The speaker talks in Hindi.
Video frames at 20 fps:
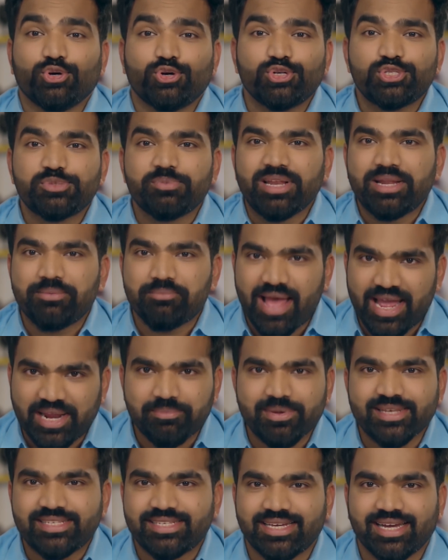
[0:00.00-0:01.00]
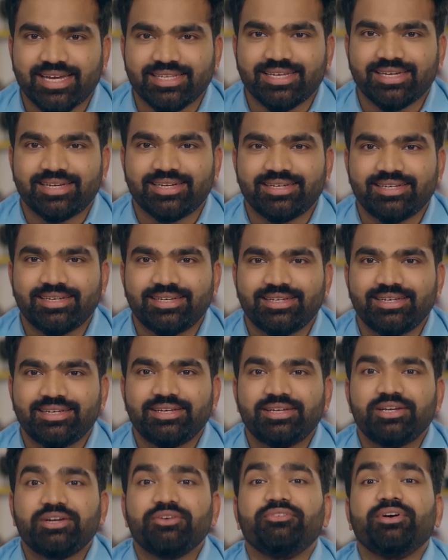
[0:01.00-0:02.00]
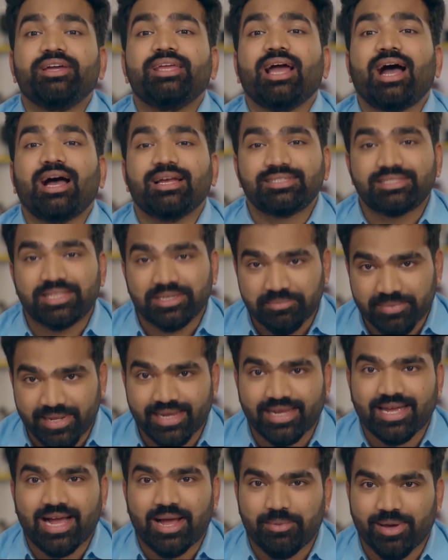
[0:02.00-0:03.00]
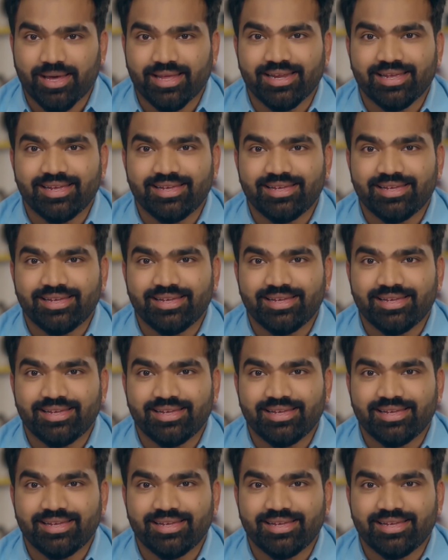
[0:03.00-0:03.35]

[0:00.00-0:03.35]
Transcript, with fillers: जो कुछ मैंने मैक में सीखा था वही आज तक मेरे काम आ रहा